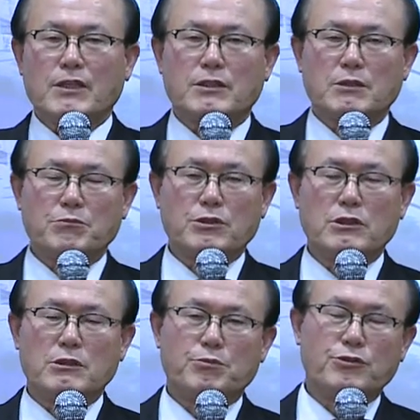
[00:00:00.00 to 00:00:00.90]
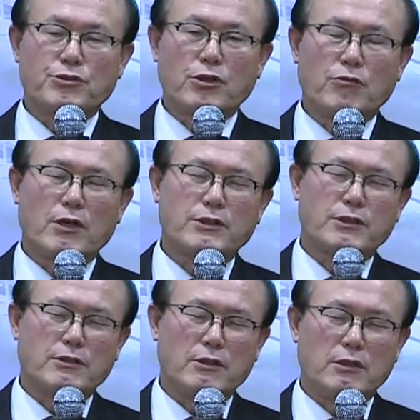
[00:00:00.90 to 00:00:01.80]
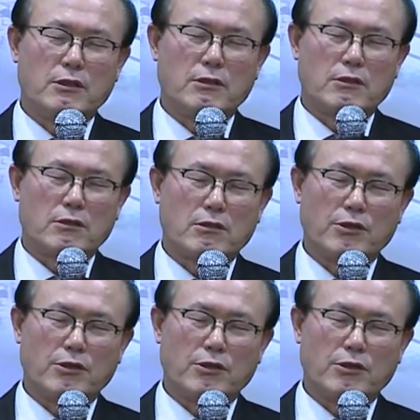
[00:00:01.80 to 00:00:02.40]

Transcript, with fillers: 참 그분 성화식을